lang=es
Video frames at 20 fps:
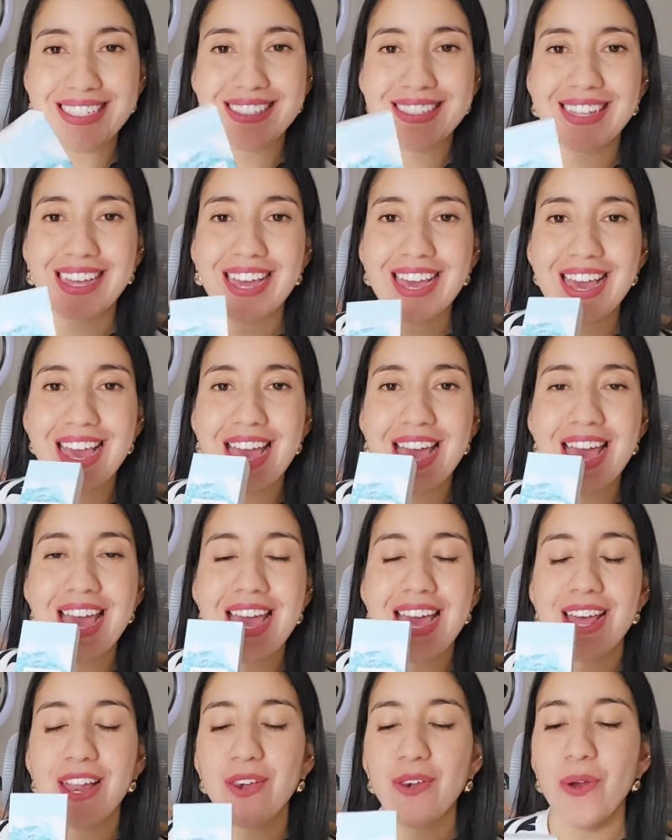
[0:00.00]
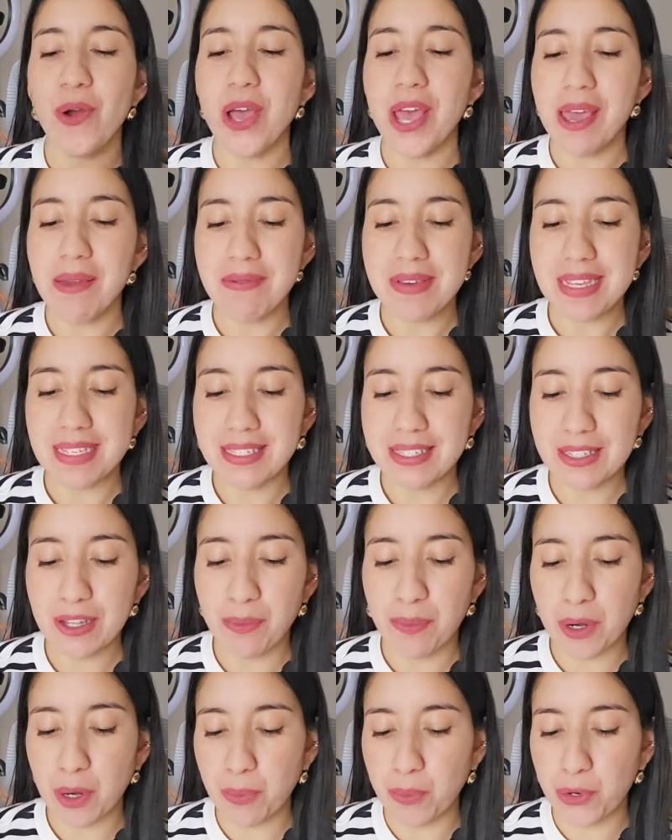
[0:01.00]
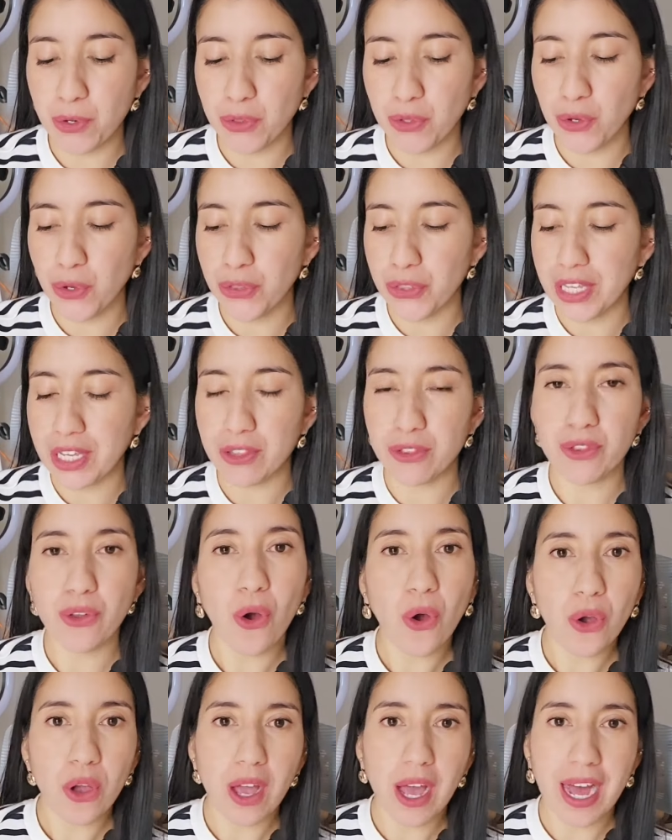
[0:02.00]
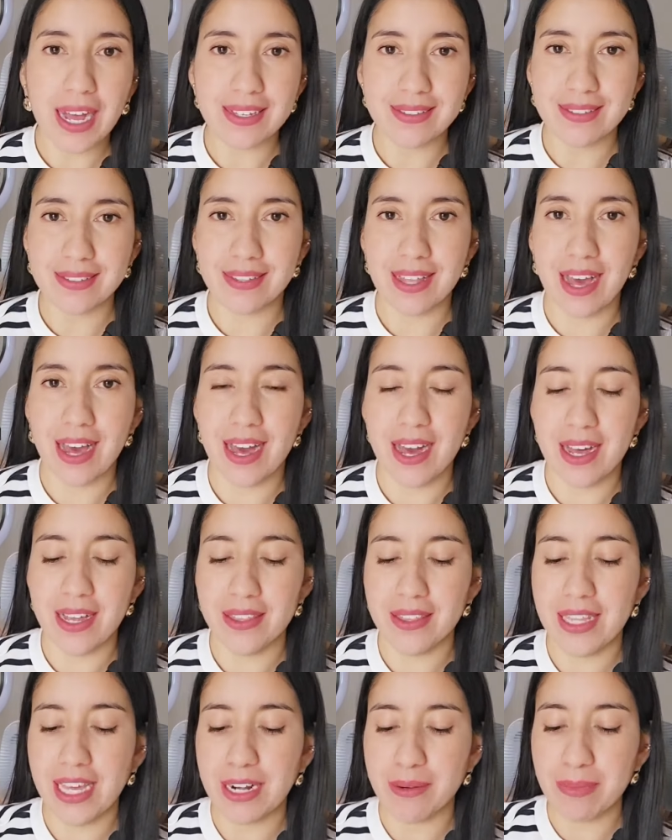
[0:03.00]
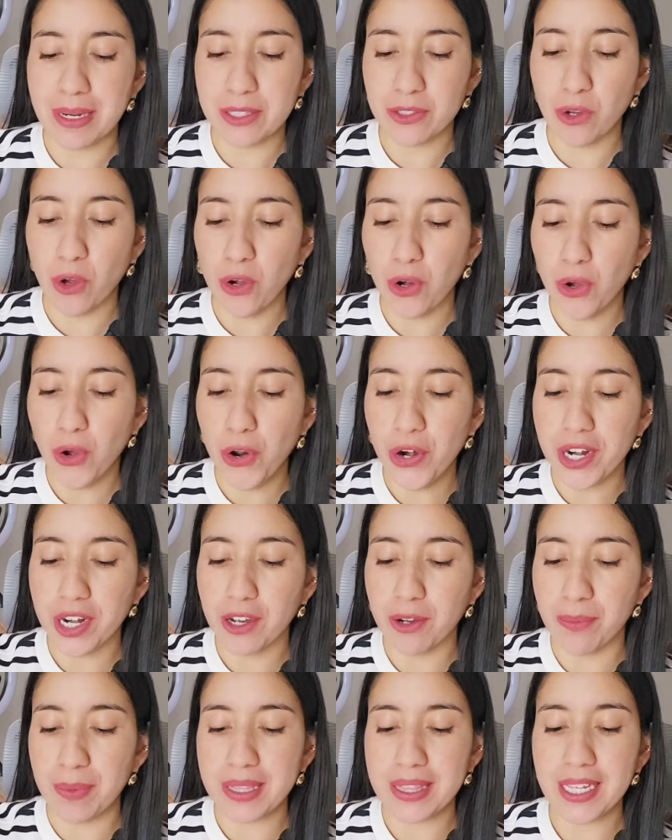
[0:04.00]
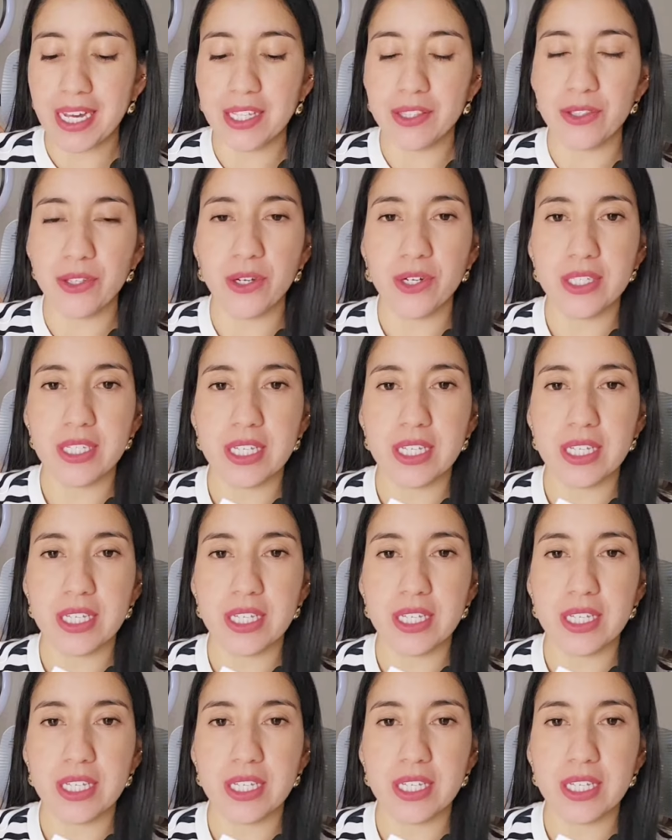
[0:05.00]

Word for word: Este lo he visto, pero por todo TikTok, hasta dermatólogos recomendando.